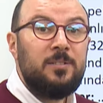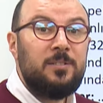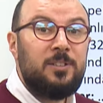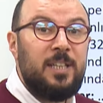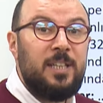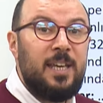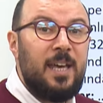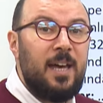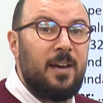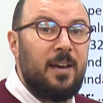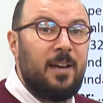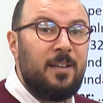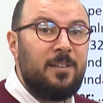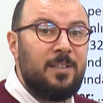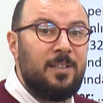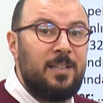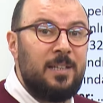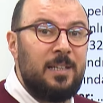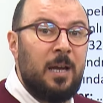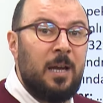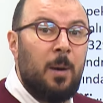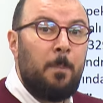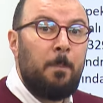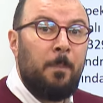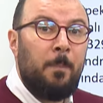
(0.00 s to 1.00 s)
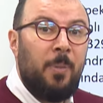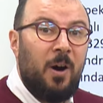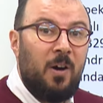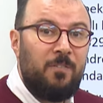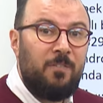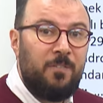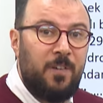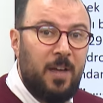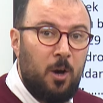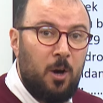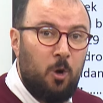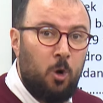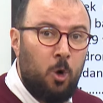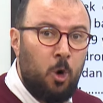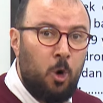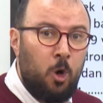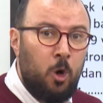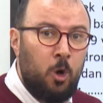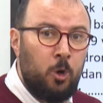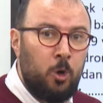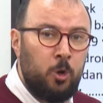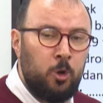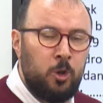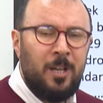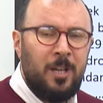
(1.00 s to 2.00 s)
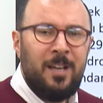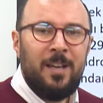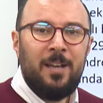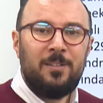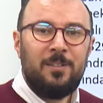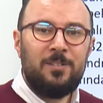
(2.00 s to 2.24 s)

diğer adıyla Bafeon,